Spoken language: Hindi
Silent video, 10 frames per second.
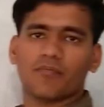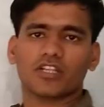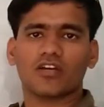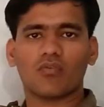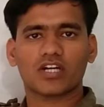
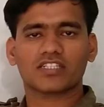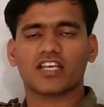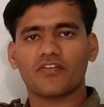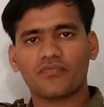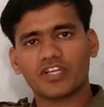मतलब
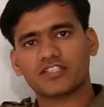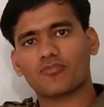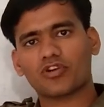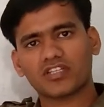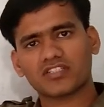व्हाट्सएप
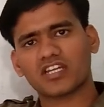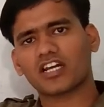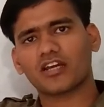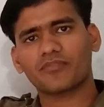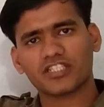फेसबुक
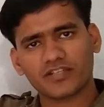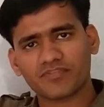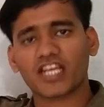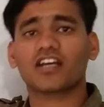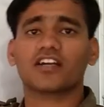इंस्टाग्राम ये सब
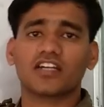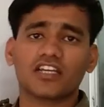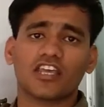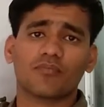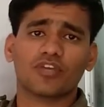चेक करने
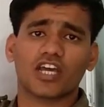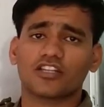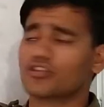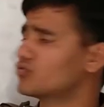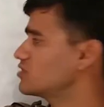की आपकी
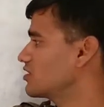आदत हो